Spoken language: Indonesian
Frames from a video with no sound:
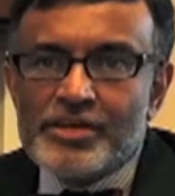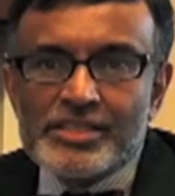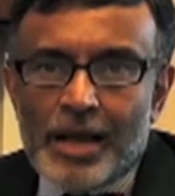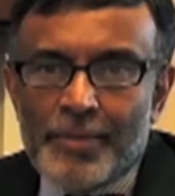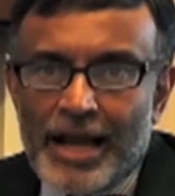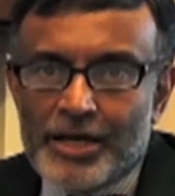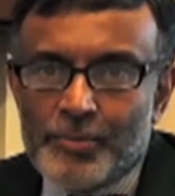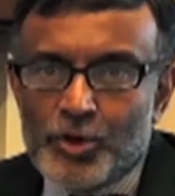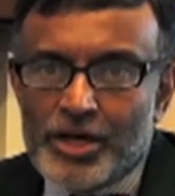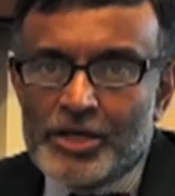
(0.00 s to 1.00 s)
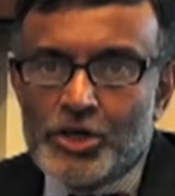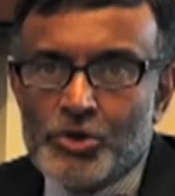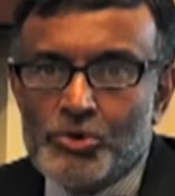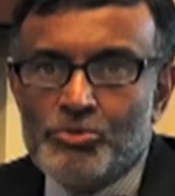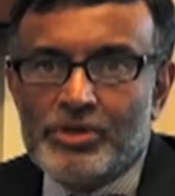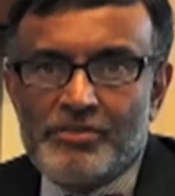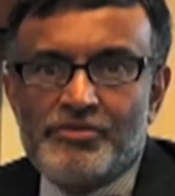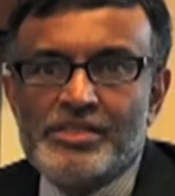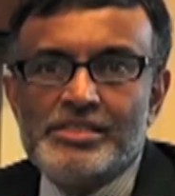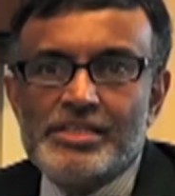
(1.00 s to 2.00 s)
difference can be attributed to
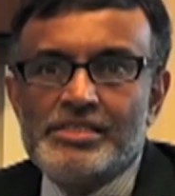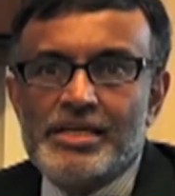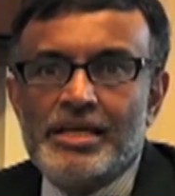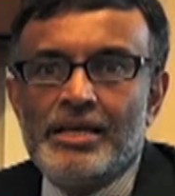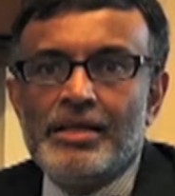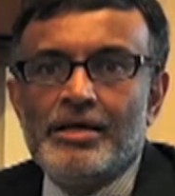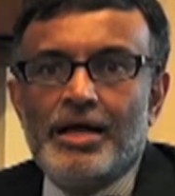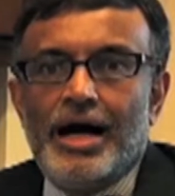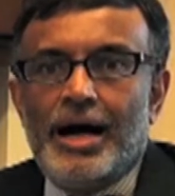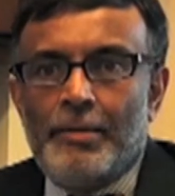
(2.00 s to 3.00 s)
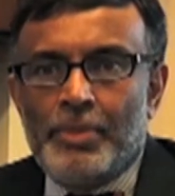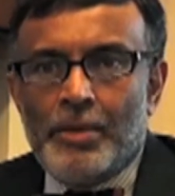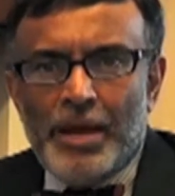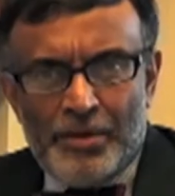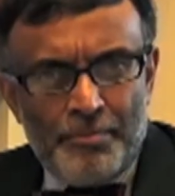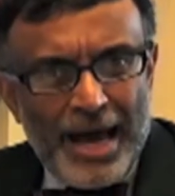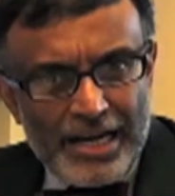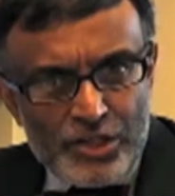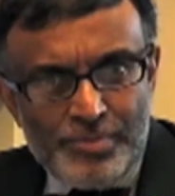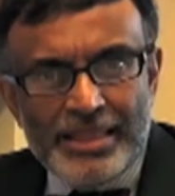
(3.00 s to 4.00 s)
differences in um, in
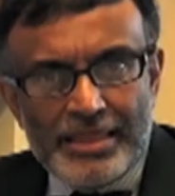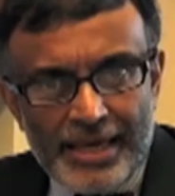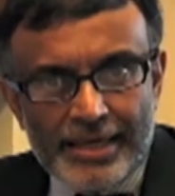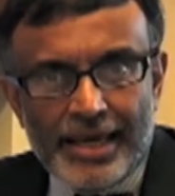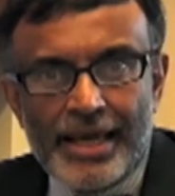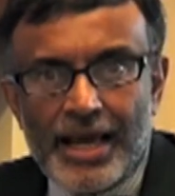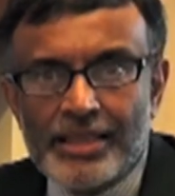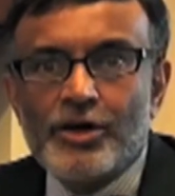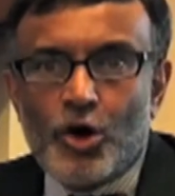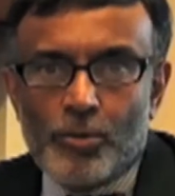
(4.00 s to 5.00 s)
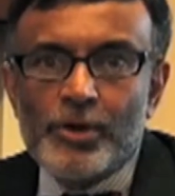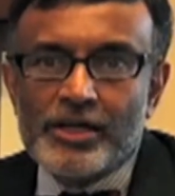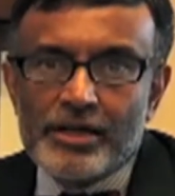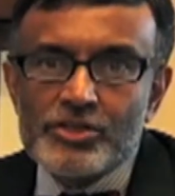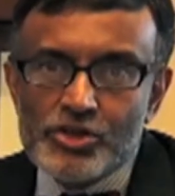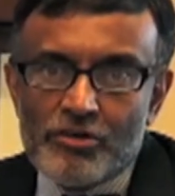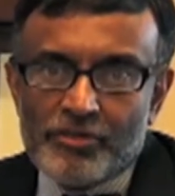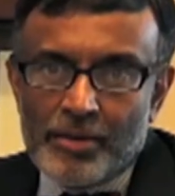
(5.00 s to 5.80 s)
management thinking and the corporate culture of